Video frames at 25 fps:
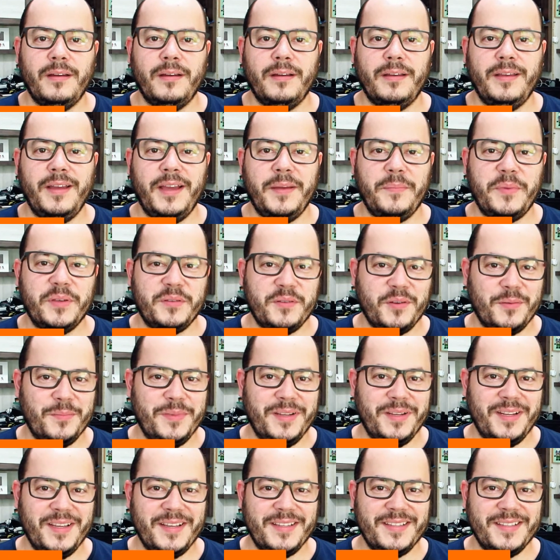E aí pessoal,
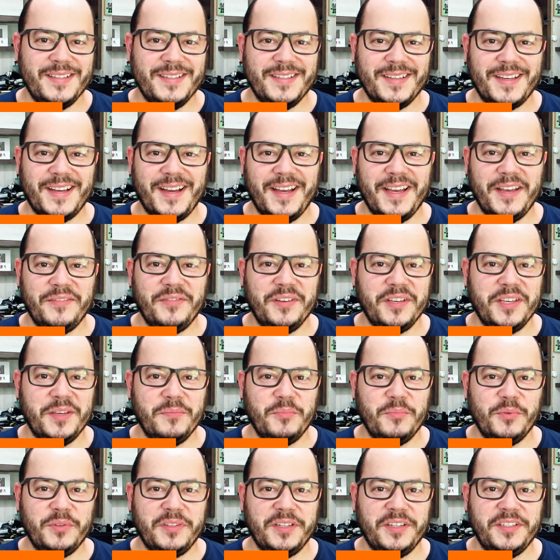beleza? KF aqui
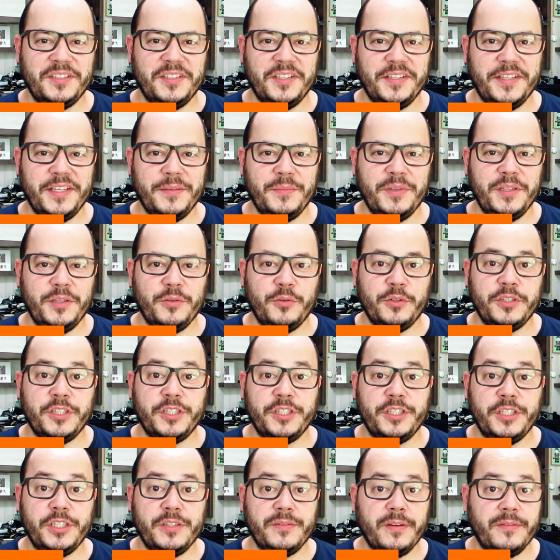com o 3DM e hoje a
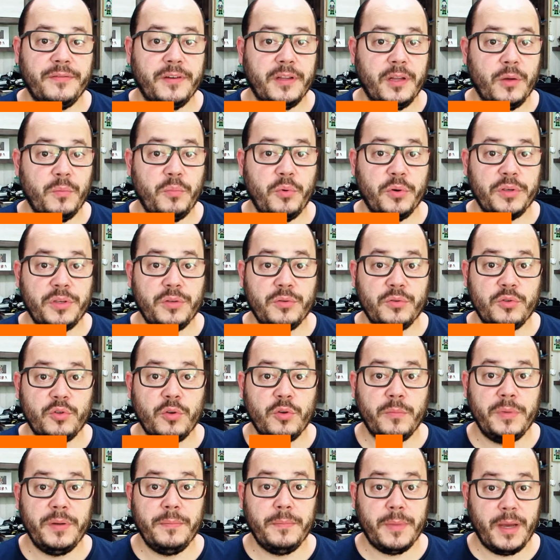gente vai falar um pouquinho
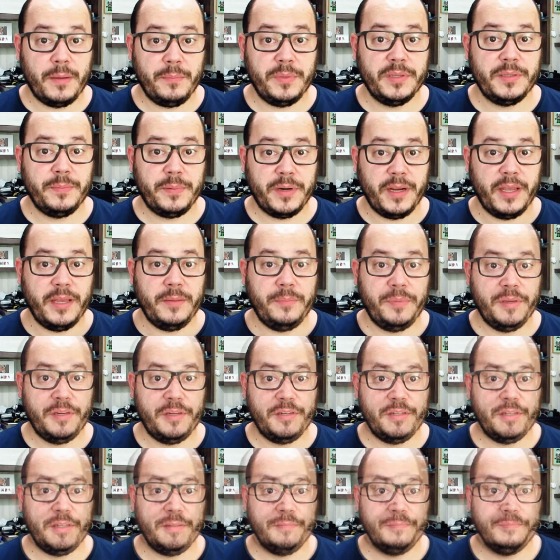sobre mapas para
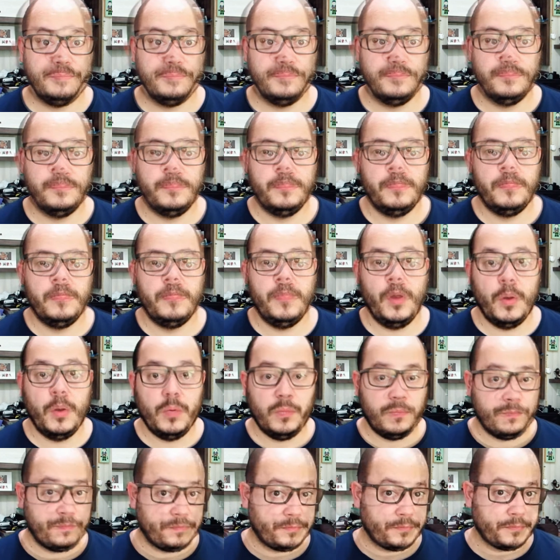RPG.
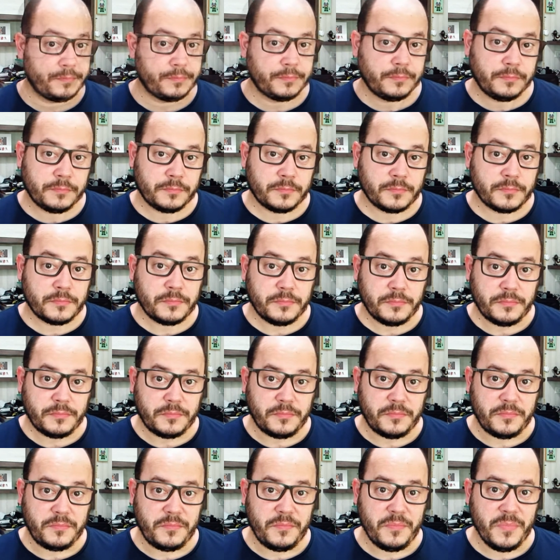Bom,
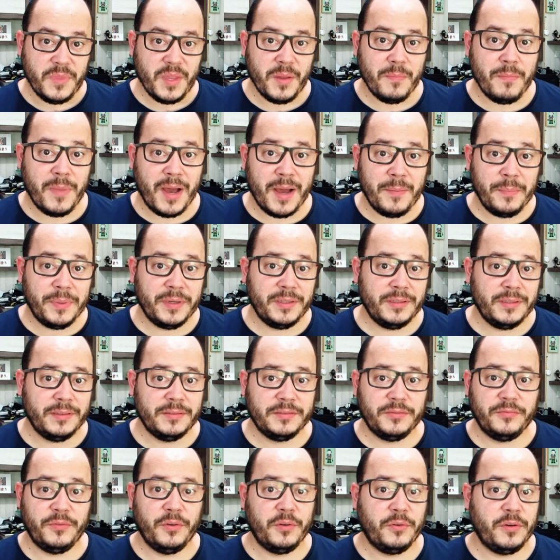mapa
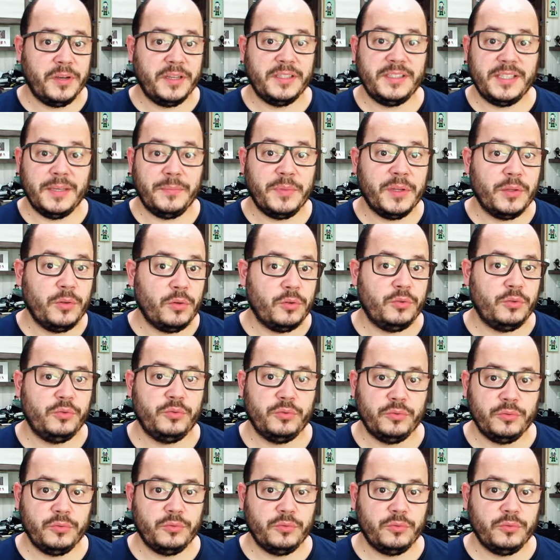foi uma coisa que sempre andou junto